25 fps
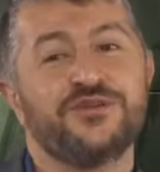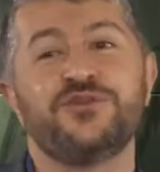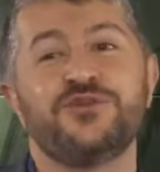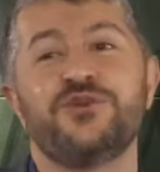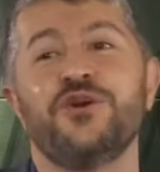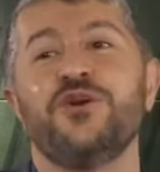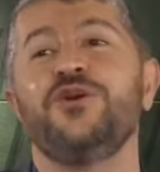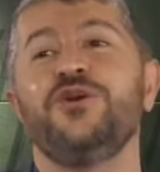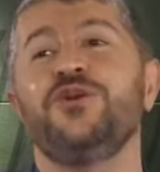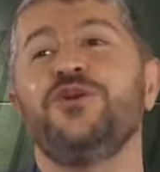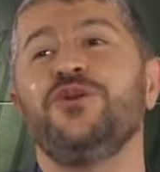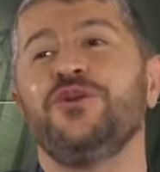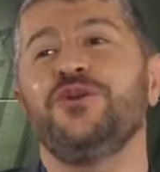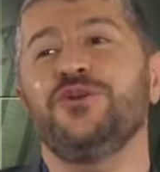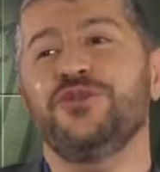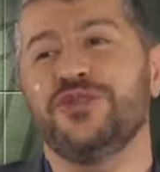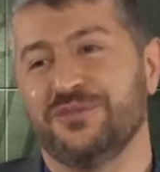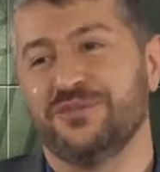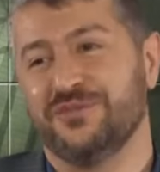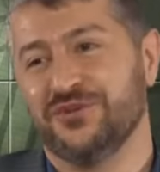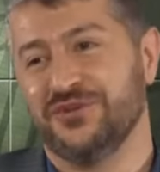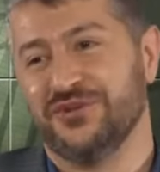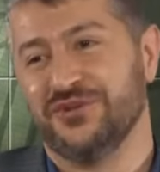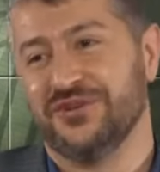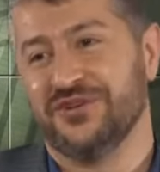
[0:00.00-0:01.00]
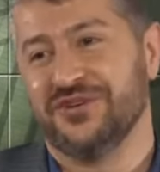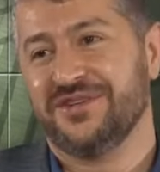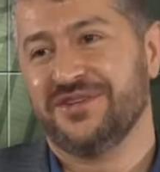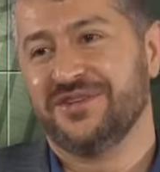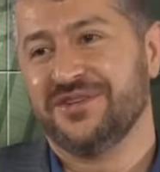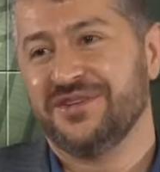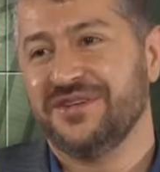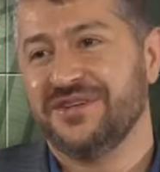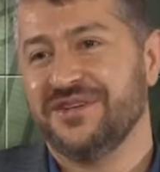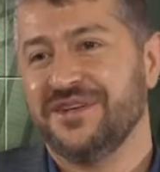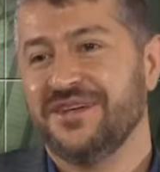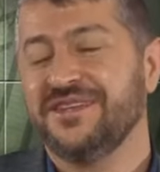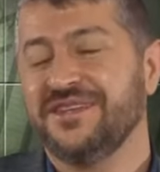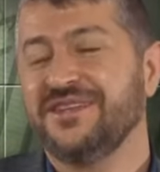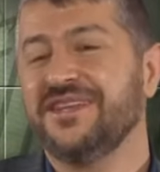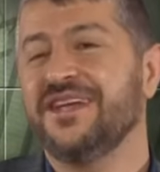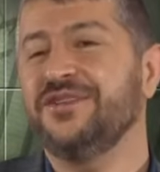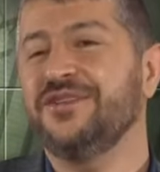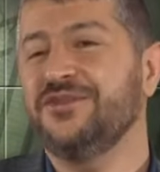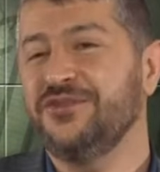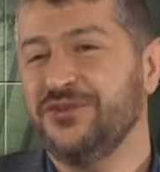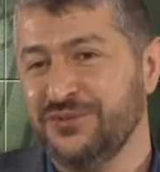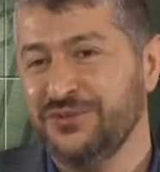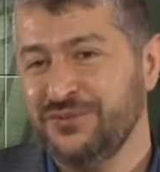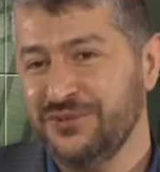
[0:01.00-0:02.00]
Söylüyor da bunu.
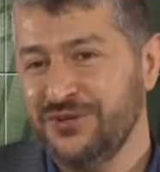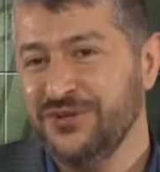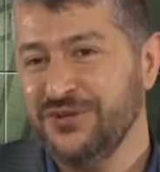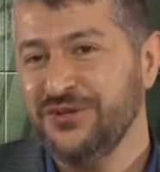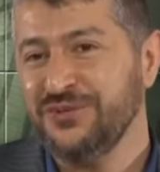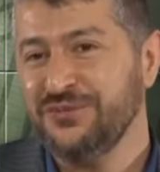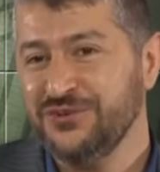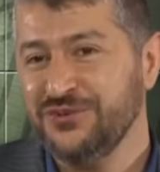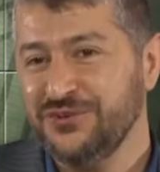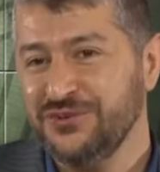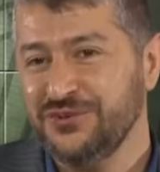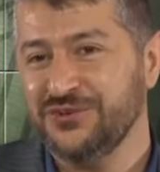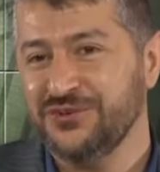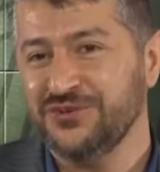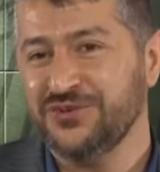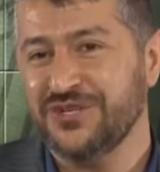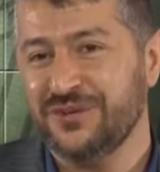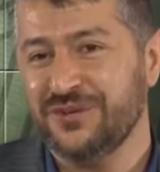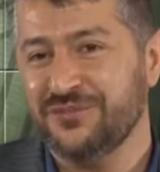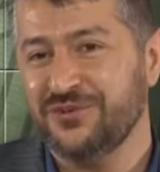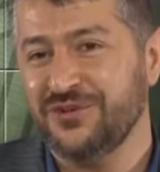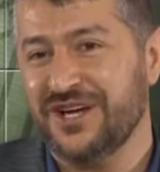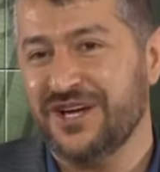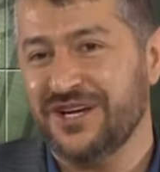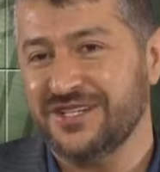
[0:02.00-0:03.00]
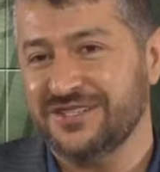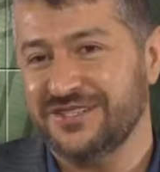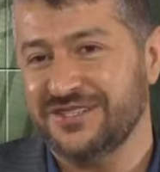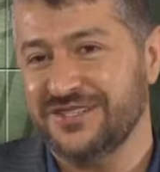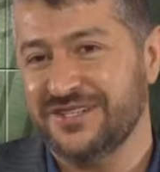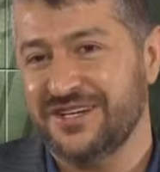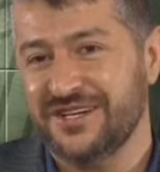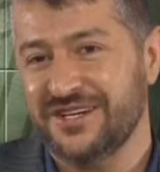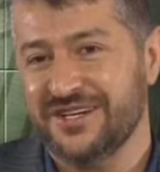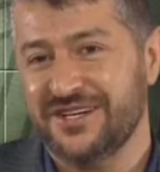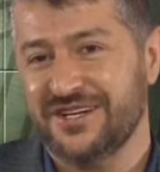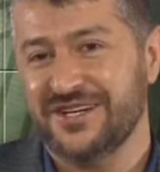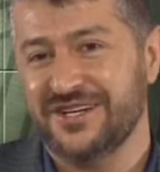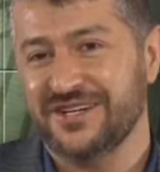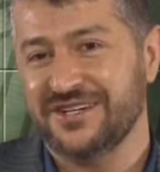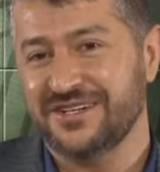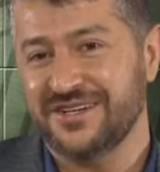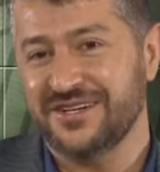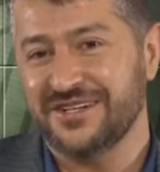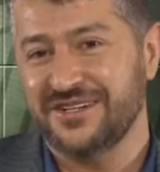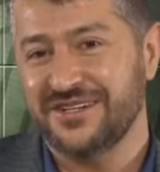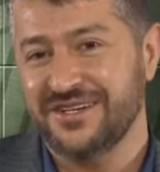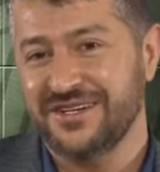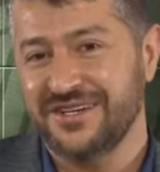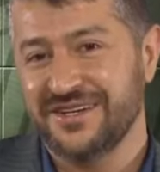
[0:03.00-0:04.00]
Ne diyor biliyor musunuz Ebul Hasan el
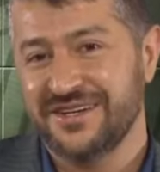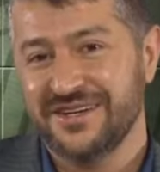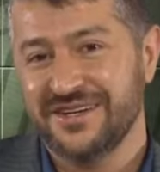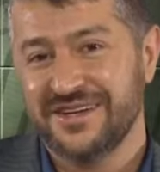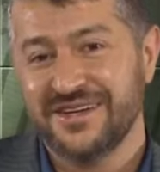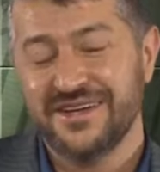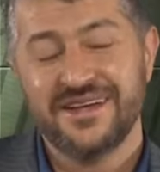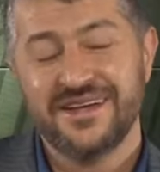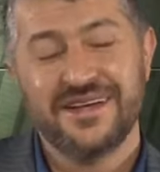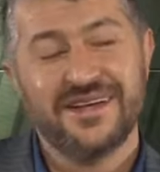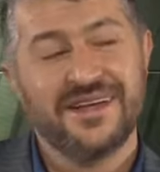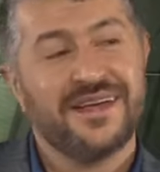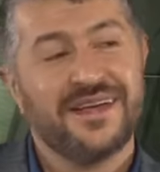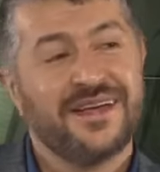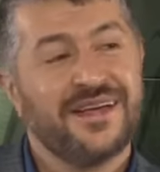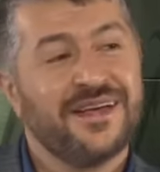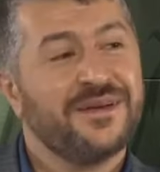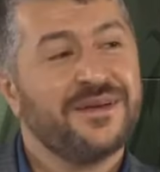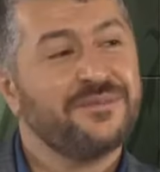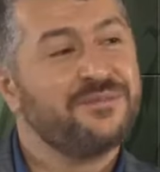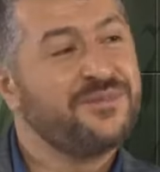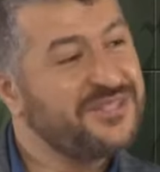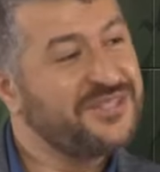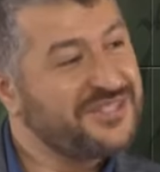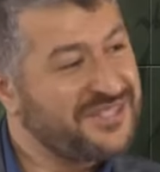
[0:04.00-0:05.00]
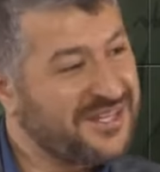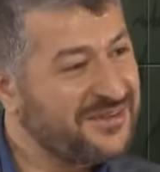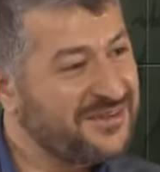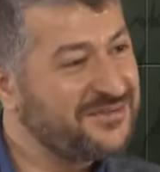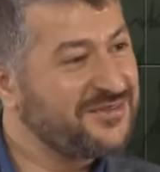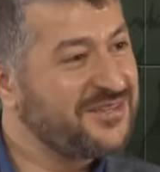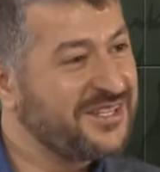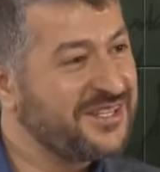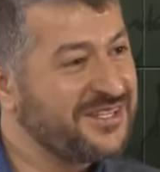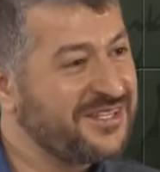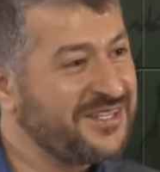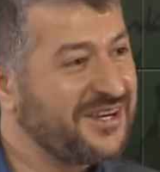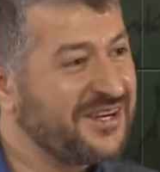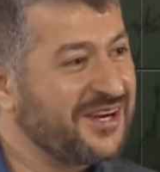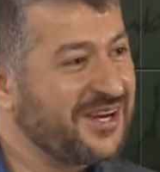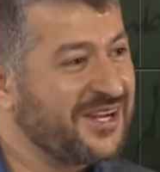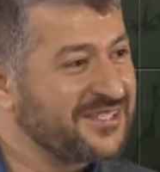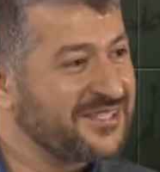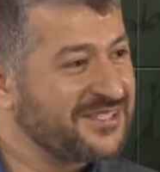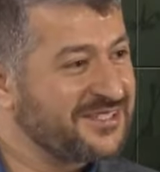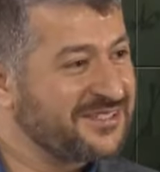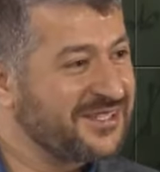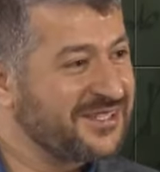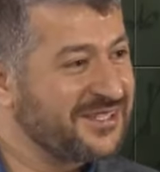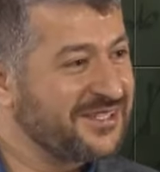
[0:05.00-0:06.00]
Harakani? biz evdeki
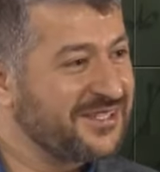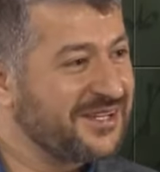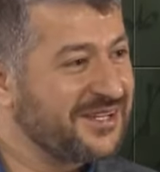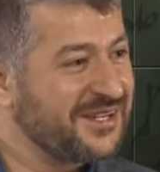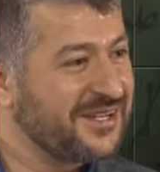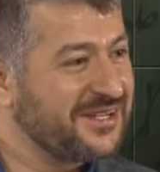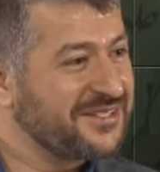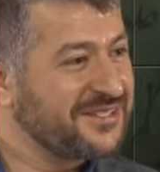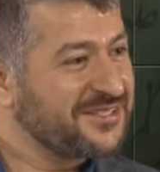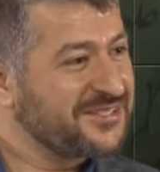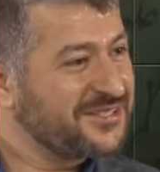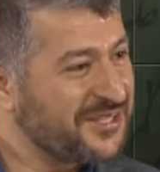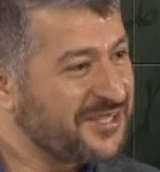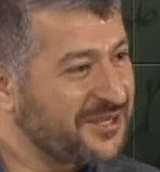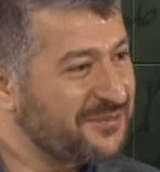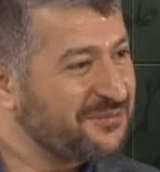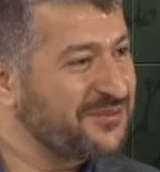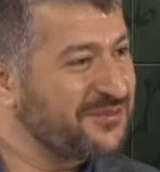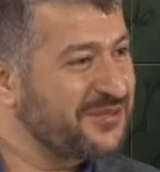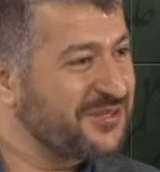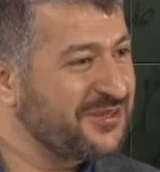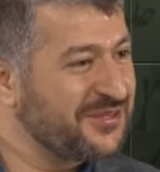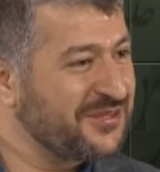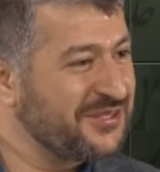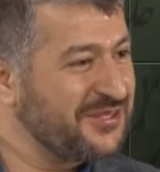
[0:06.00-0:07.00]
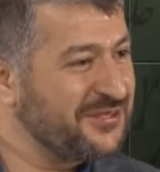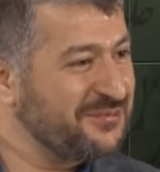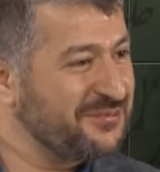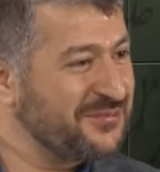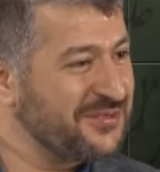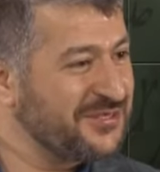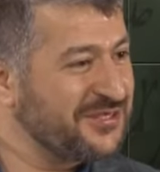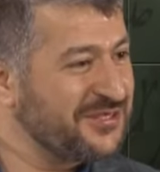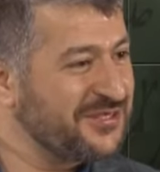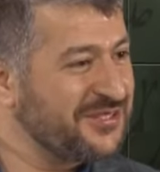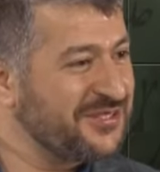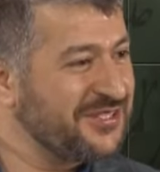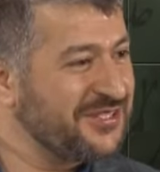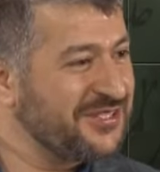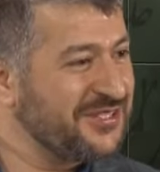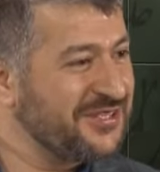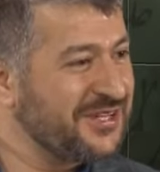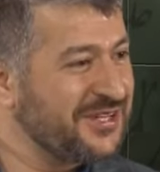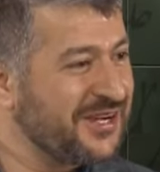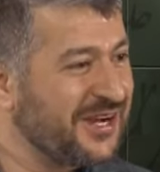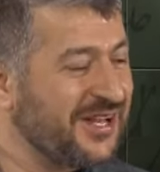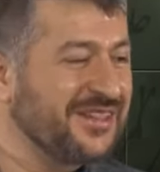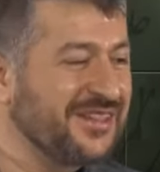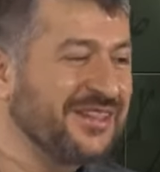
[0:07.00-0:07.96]
aslana sabrettiğimiz için